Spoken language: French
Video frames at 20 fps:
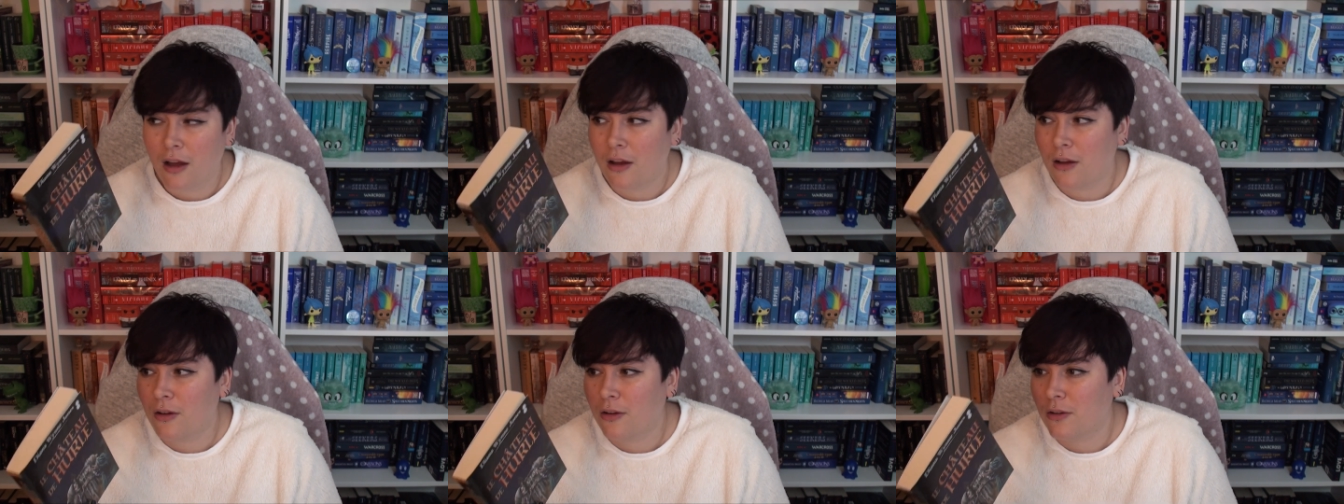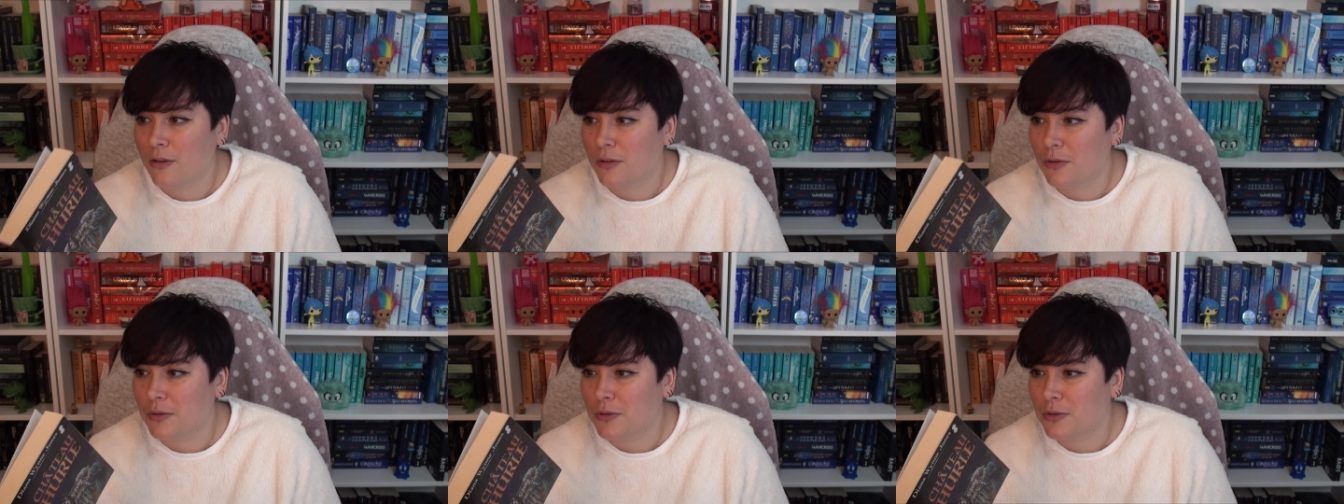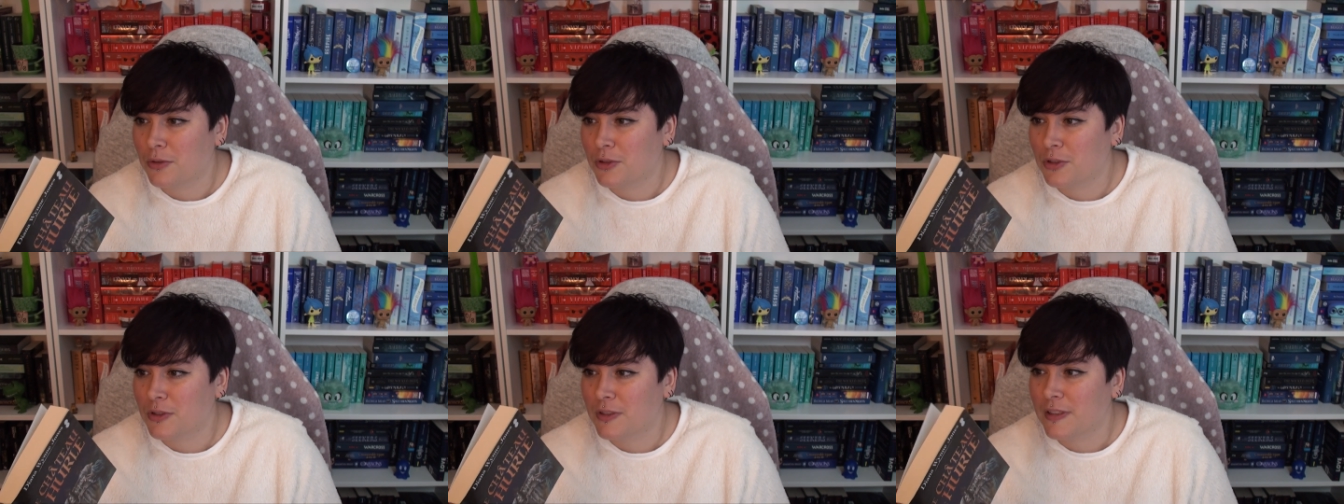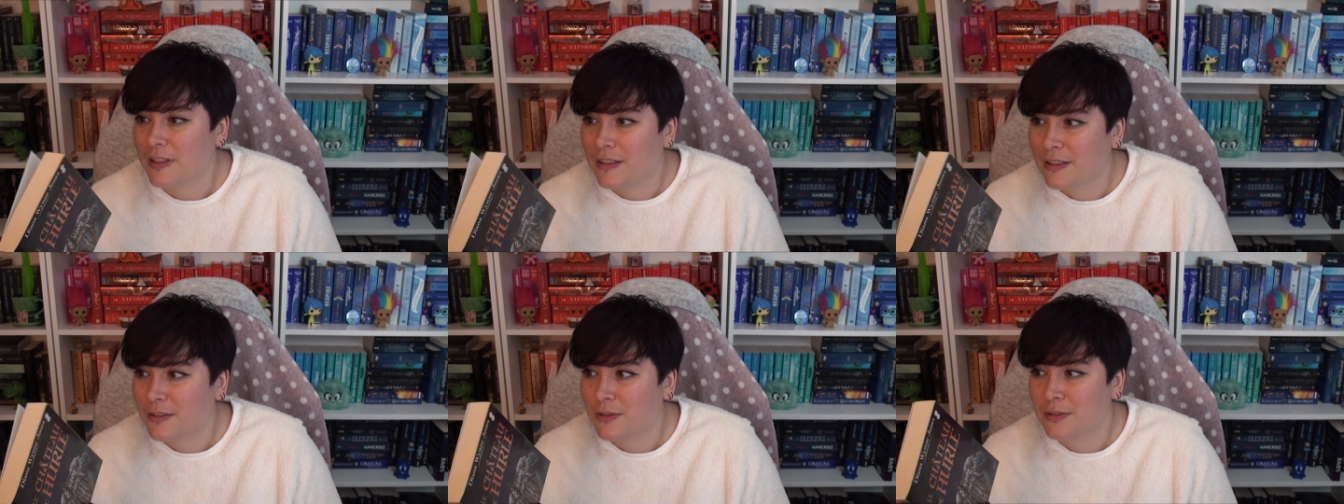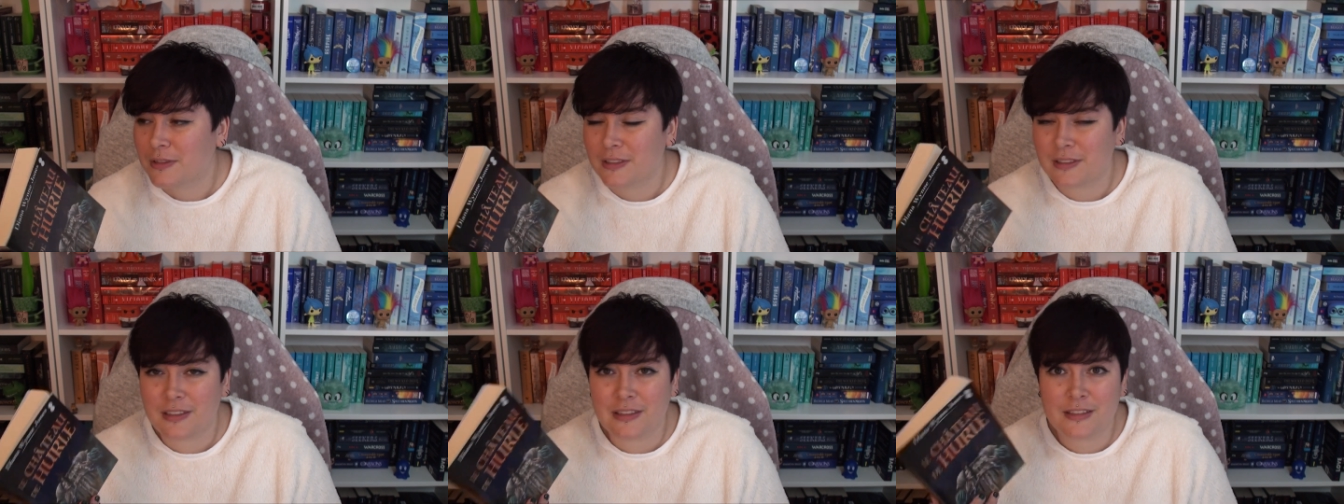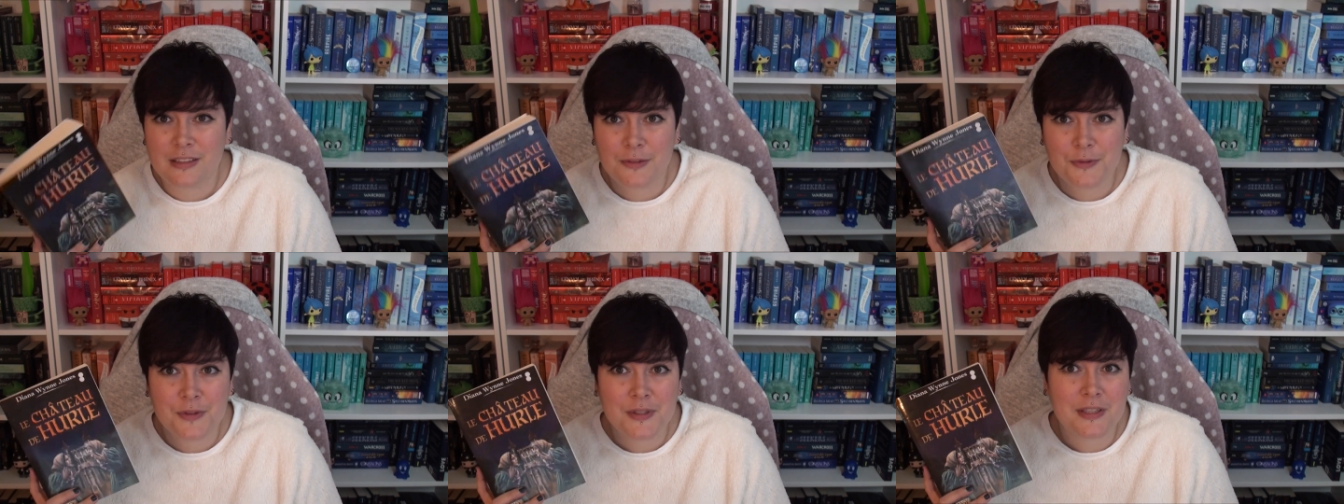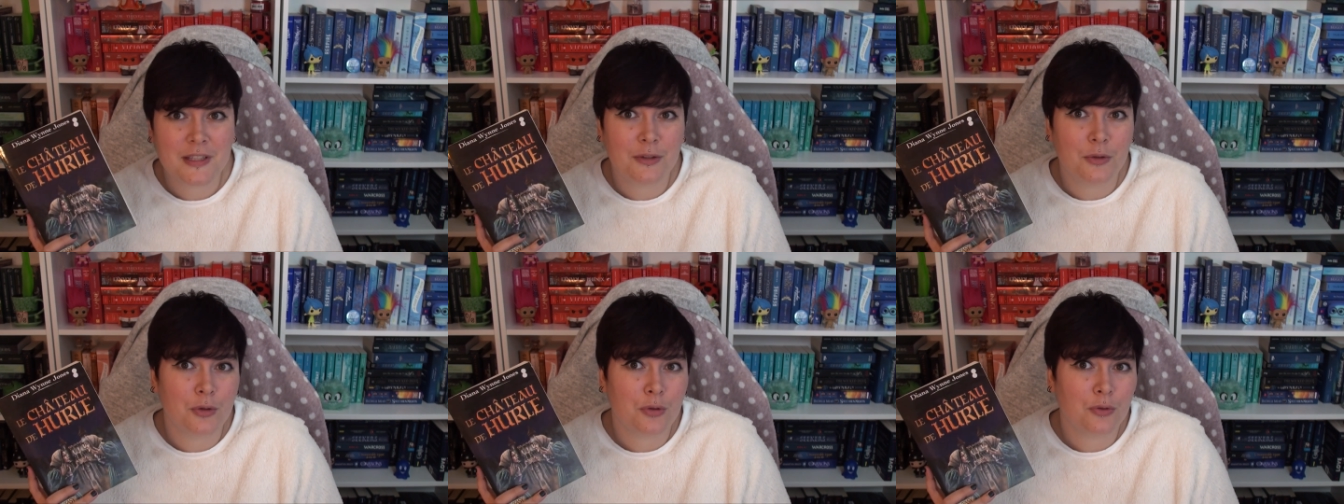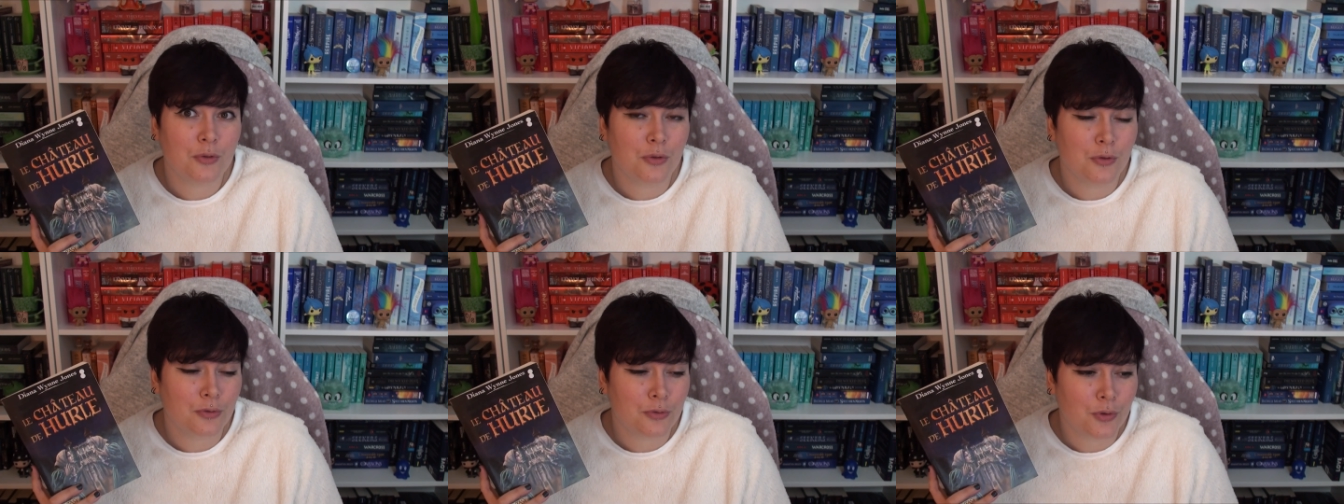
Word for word: euh, je sais que c'était difficile de, de,